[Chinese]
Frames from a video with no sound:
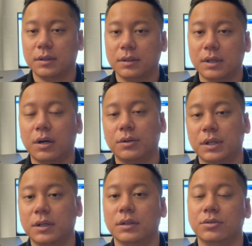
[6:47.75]
然后
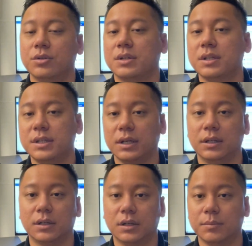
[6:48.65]
呢，你去申请一
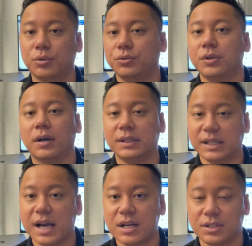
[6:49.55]
个不需要抵
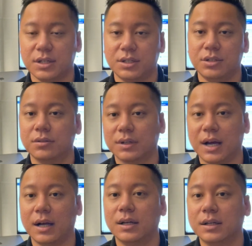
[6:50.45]
押式的信用卡，